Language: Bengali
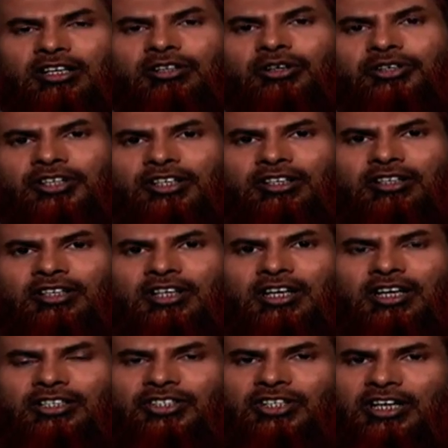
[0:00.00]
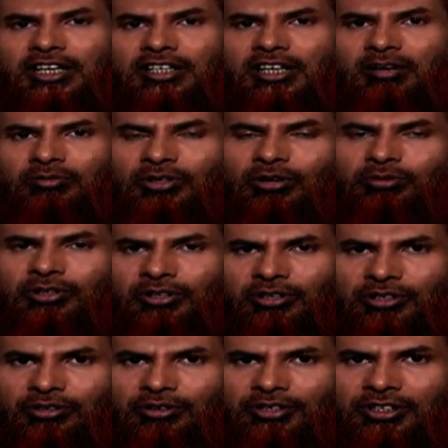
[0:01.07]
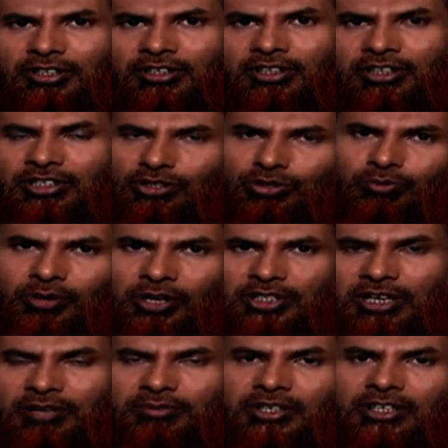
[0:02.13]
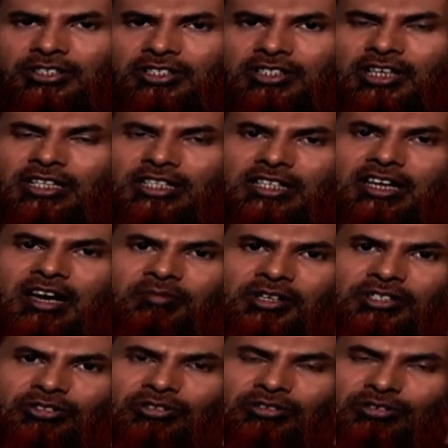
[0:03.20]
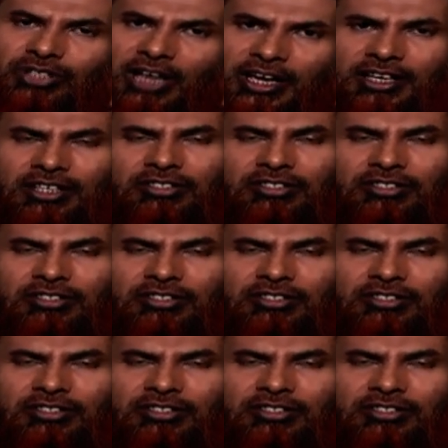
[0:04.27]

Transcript: মডেল হয়ে সেখানে আমি অভিনয় করি কিছু পয়সা পেয়েছি এটা কি আমার জন্য